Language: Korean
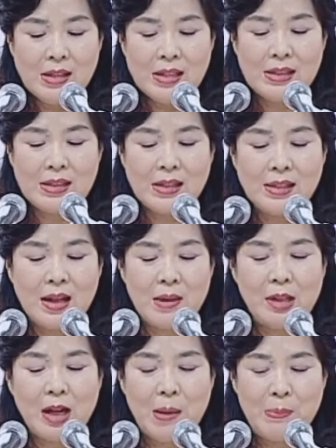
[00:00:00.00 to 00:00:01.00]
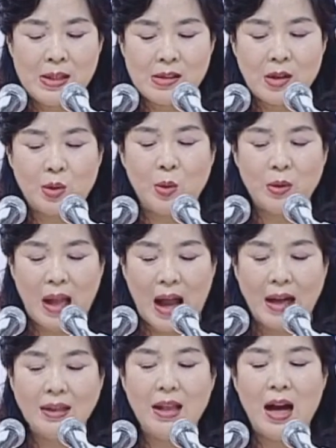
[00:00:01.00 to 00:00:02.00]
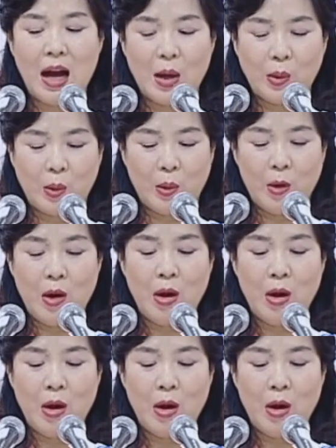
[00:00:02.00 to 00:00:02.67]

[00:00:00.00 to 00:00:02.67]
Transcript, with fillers: 세상 사람들 앞에서도 당당하고